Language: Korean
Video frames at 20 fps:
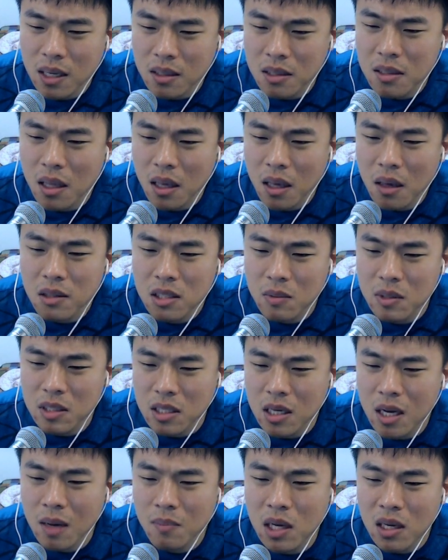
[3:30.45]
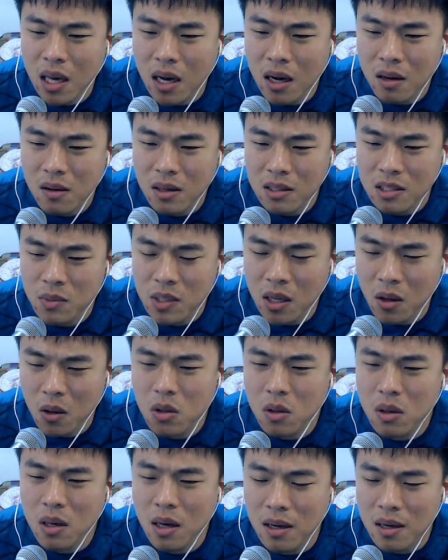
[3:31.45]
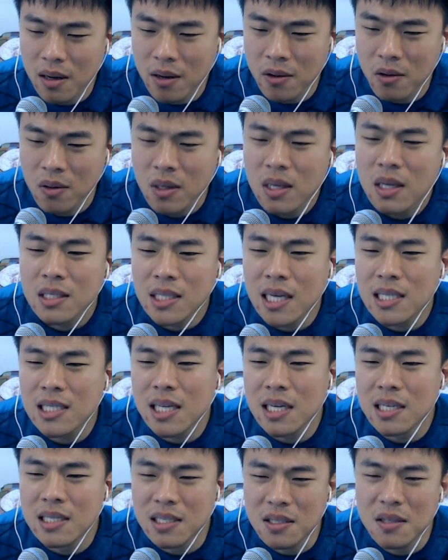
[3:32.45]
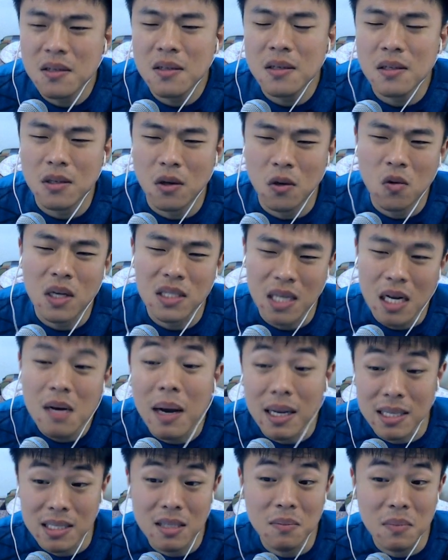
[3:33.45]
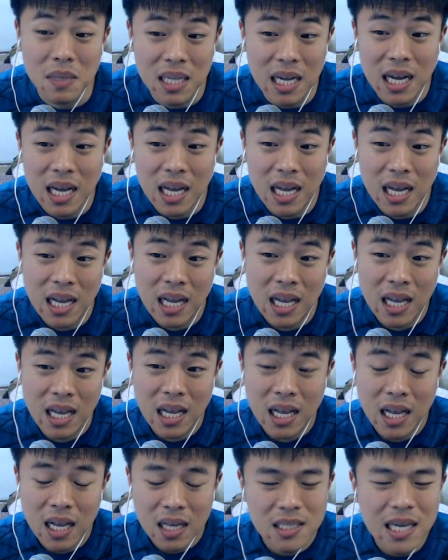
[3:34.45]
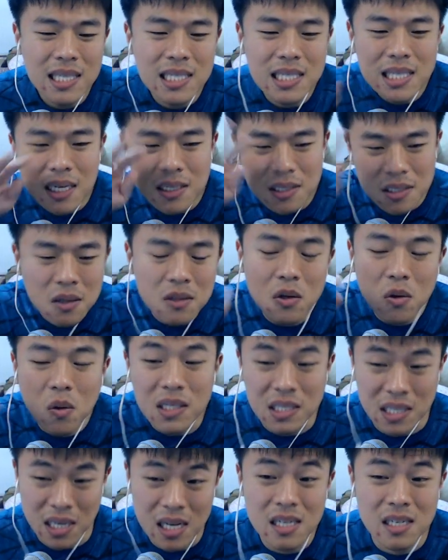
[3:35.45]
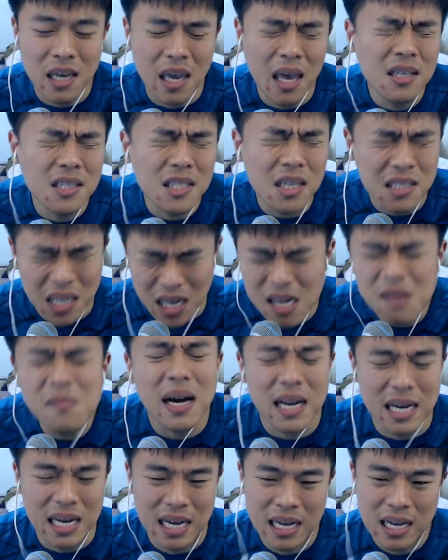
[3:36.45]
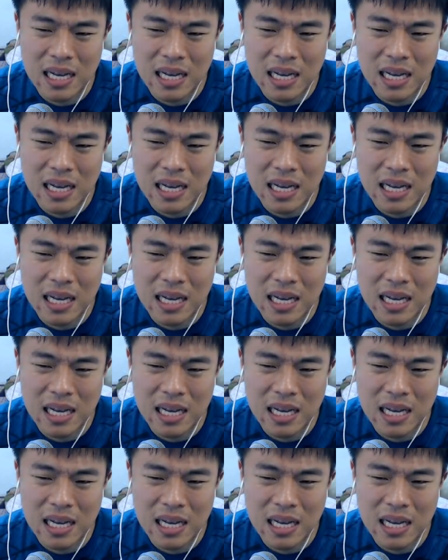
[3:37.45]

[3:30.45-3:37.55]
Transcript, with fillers: 근데 헤어지면 뒷감당이 안 갈 것 같습니다. 어떻게 할까요? 사실상 그런 경우가 제일 많습니다. 사실상 그런 경우가 제일, 케이스가 제일 많아.